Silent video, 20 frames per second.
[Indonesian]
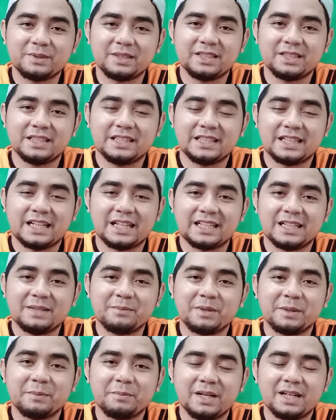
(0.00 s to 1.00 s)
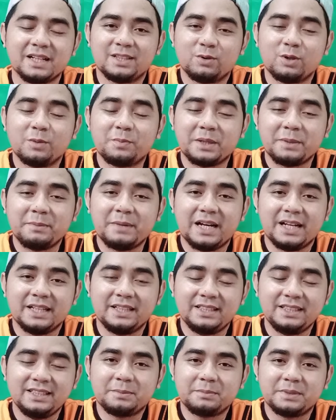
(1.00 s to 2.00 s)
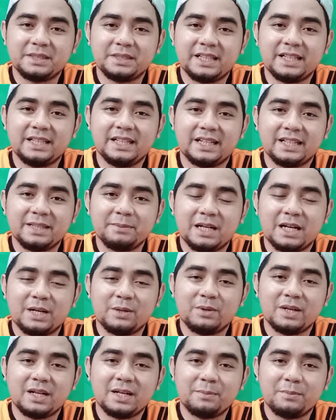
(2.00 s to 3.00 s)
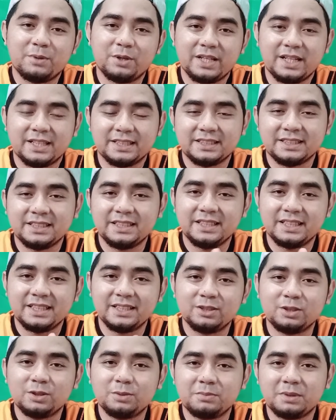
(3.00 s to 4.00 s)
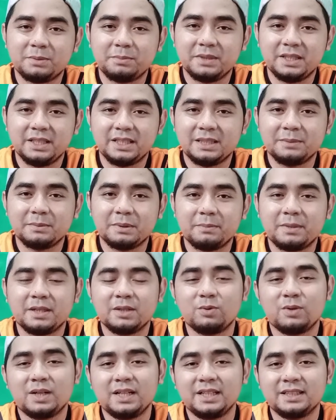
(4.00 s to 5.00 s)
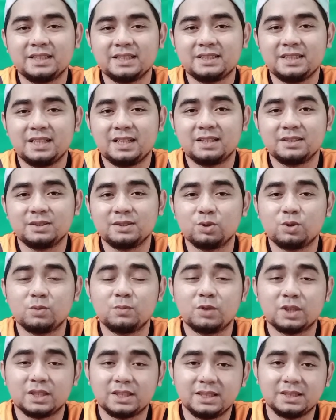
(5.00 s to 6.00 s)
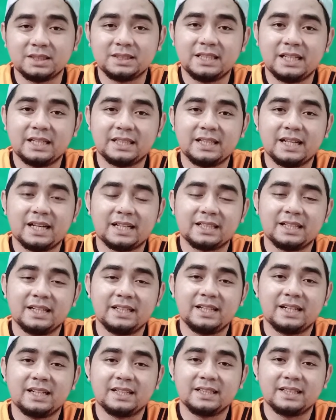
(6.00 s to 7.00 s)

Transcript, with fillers: uh, karena memang gue pribadi menyadari bahwa Boya sendiri tuh memiliki memang kualitas yang cukup worth it dari harga yang